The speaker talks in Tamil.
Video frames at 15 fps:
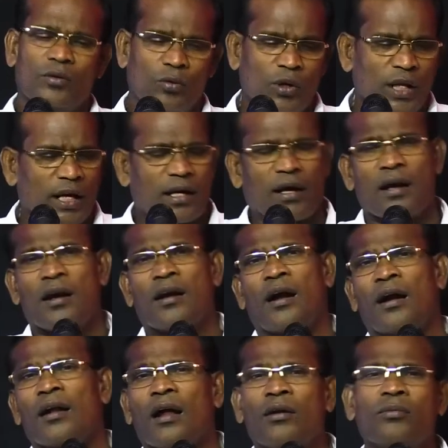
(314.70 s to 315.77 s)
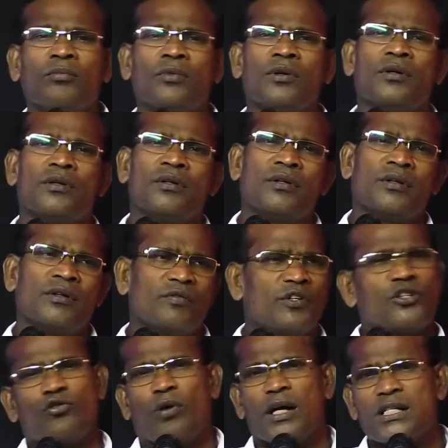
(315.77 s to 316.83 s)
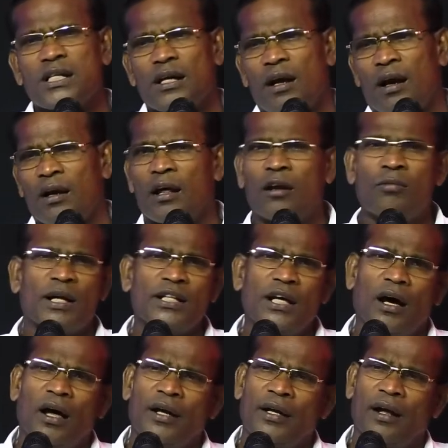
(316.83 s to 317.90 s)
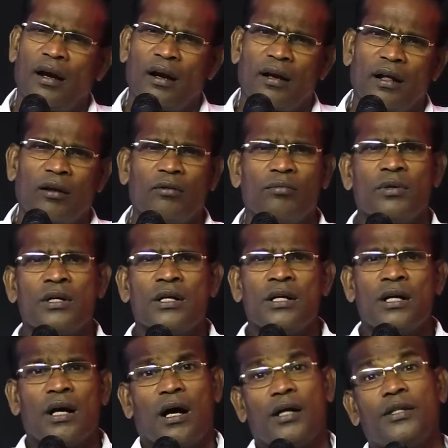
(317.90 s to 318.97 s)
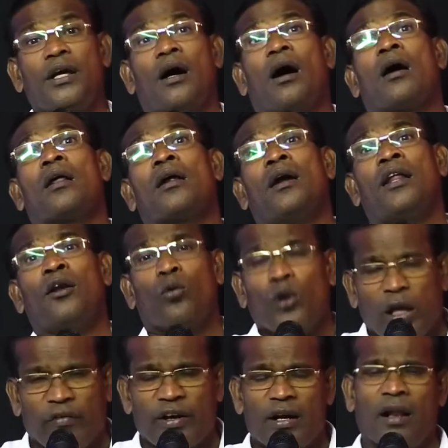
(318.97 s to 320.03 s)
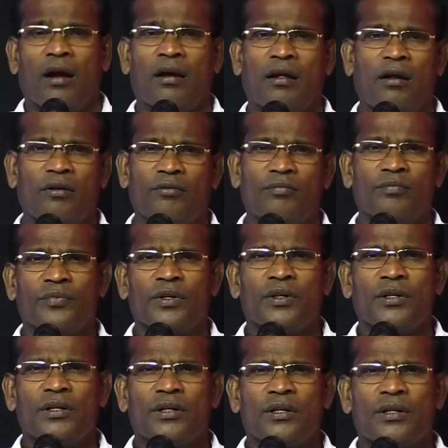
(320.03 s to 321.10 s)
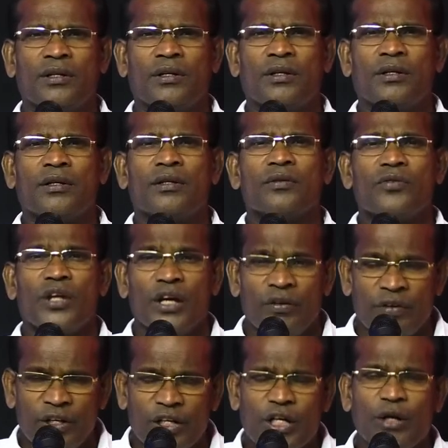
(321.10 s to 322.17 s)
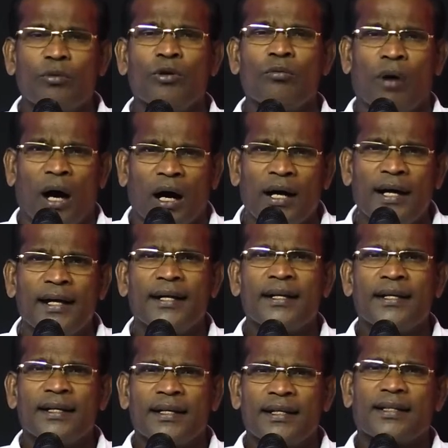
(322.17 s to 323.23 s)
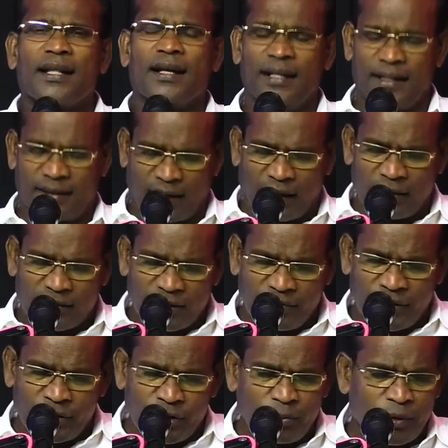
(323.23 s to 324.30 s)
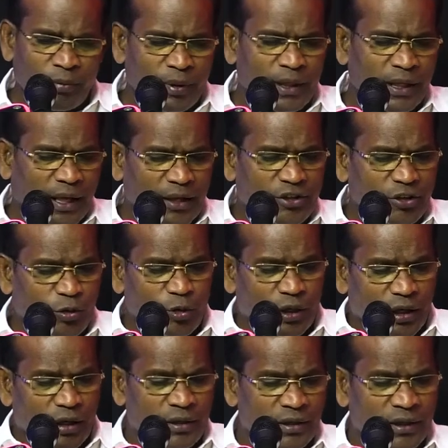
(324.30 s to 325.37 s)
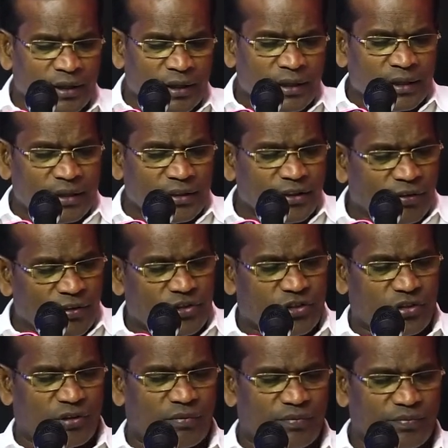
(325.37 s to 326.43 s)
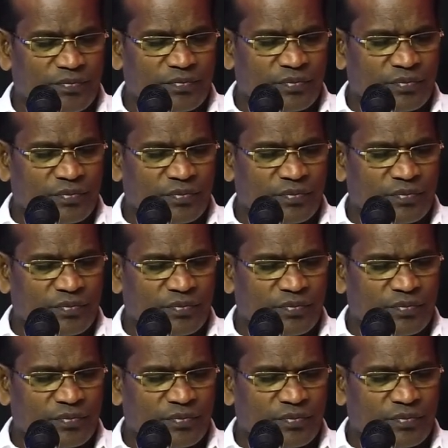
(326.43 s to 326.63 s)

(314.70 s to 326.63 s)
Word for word: ஊழியக்காரன் ஆனாலும் விசுவாசிகள் ஆனாலும் அதிகாரிகள் ஆனாலும் அதிகாரங்களில் உள்ளவர்கள் ஆனாலும் தேவனுக்கு முன்பாக தன்னை தாழ்த்த வேண்டும் என்பதை கற்றுக் கொடுக்கிறது இந்த வசனம்